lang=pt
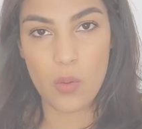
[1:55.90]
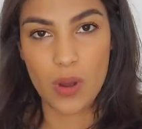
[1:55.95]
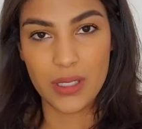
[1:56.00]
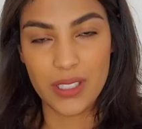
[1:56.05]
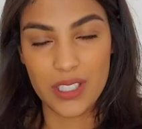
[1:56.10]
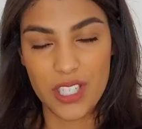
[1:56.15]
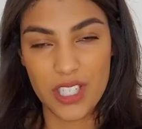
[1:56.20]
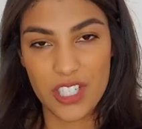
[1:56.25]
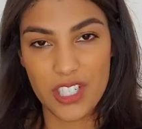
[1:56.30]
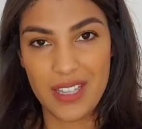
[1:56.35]
Quando
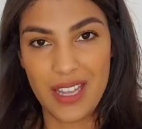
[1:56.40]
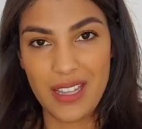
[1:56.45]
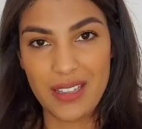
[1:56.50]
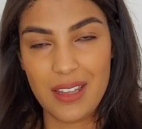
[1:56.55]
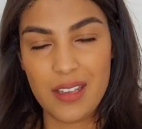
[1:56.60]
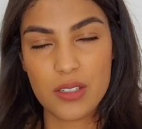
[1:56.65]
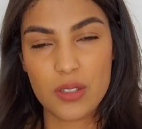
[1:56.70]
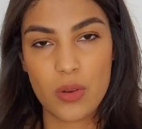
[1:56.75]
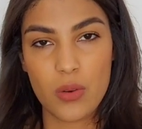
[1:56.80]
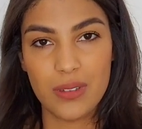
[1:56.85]
a gente
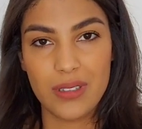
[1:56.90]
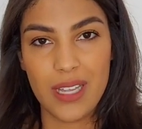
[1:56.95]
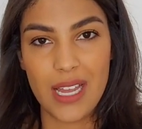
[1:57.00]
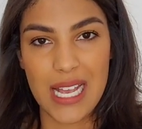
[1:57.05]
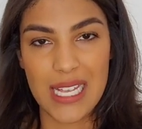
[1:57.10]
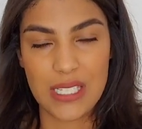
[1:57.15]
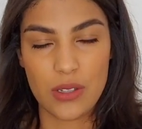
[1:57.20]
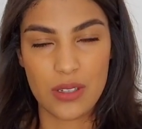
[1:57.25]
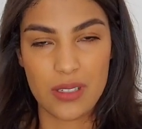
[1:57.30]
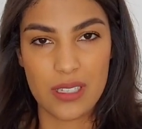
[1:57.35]
tenta esconder
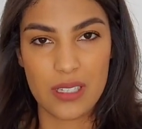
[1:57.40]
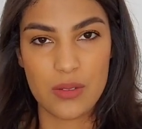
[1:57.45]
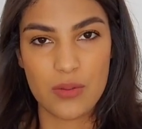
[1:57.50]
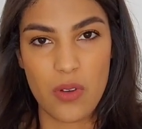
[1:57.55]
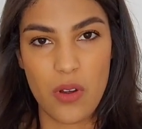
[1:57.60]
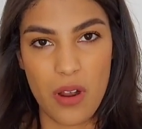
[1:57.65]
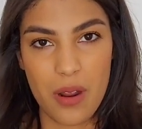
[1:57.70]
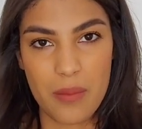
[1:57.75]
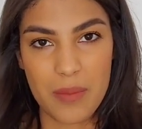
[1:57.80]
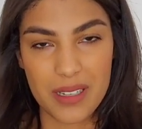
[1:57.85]
as nossas
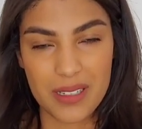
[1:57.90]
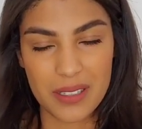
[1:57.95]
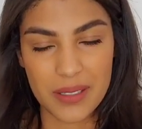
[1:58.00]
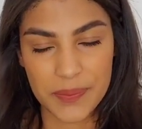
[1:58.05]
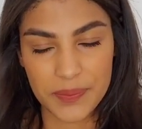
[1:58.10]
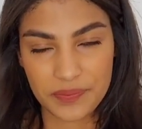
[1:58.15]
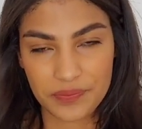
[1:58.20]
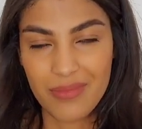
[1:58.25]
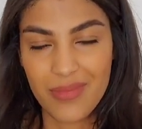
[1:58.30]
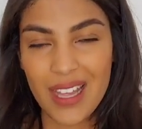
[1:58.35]
formas
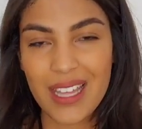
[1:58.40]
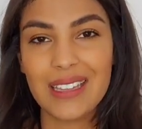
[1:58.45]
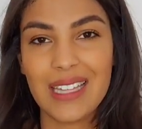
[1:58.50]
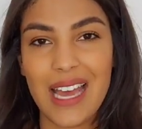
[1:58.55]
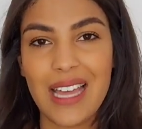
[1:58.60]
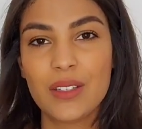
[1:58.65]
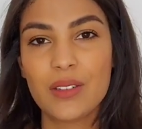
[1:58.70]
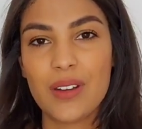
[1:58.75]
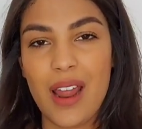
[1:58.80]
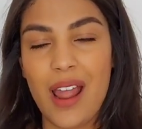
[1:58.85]

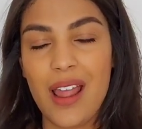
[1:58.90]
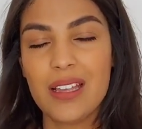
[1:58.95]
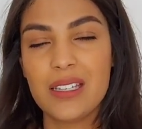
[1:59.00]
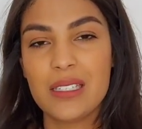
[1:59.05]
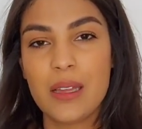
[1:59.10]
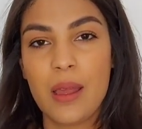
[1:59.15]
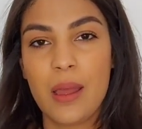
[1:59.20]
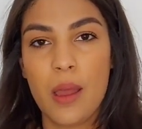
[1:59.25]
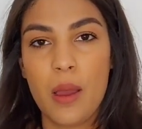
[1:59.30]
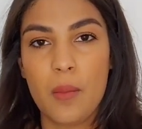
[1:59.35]

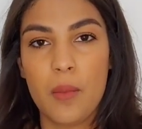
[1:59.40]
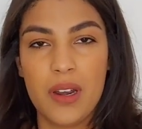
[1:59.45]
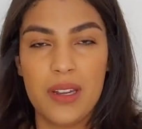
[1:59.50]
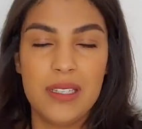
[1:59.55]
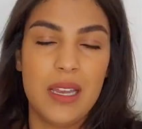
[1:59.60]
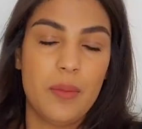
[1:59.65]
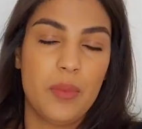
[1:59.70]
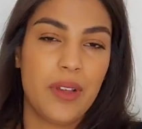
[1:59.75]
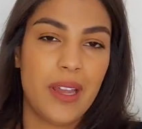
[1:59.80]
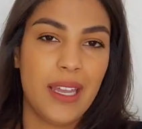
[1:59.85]
naturais, por
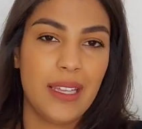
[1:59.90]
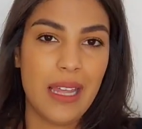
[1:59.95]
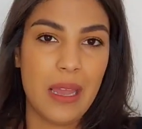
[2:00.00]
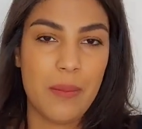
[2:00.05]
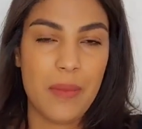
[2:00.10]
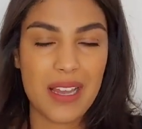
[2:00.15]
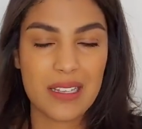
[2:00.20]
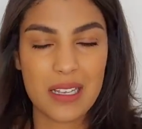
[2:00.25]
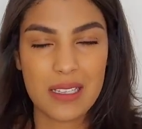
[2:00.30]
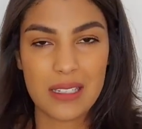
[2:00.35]
exemplo, quem tem
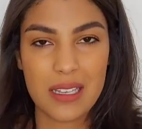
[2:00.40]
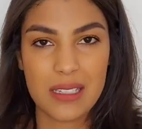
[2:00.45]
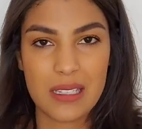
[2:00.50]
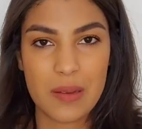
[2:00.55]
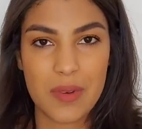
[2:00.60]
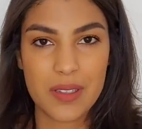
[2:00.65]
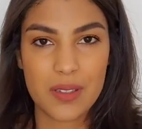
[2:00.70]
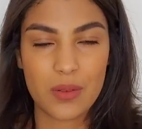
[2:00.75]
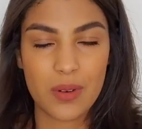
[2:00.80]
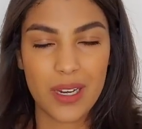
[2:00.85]
mais essência
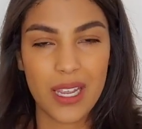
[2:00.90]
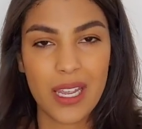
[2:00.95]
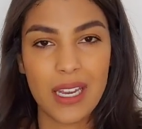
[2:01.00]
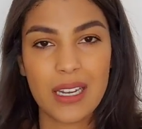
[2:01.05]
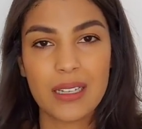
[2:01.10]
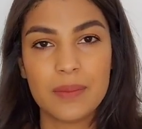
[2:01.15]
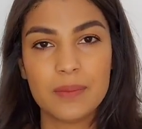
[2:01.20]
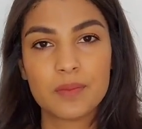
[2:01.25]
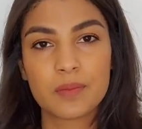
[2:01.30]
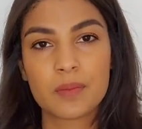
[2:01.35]

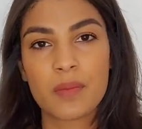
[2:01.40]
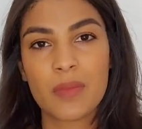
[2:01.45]
masculina